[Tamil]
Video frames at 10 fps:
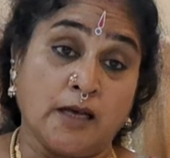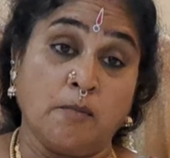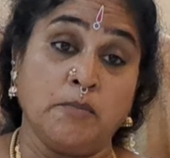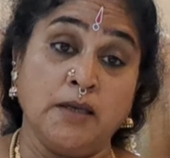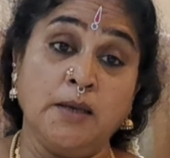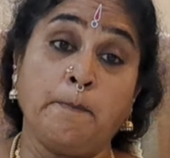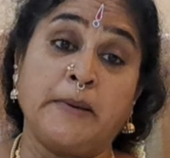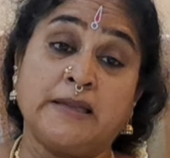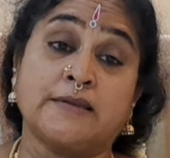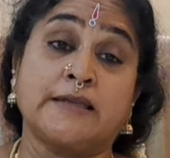நாம்பல்
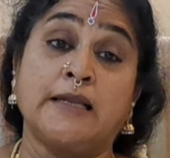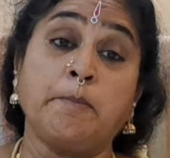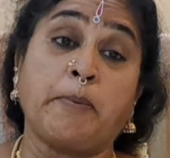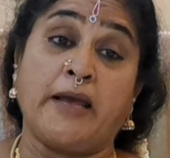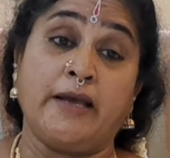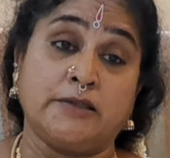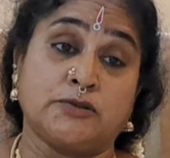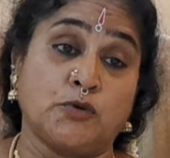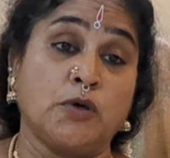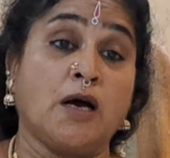பித்தன் பேயன்
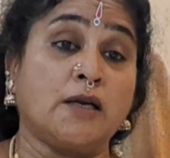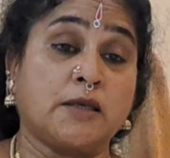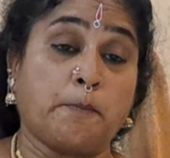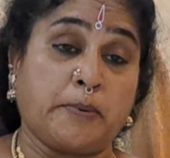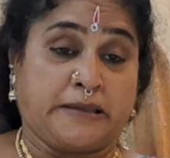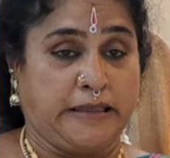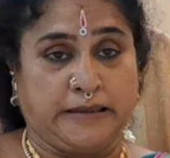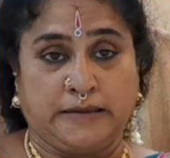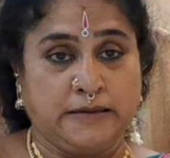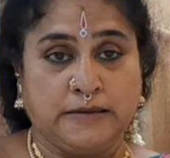சுடுகாட்டு பித்தன்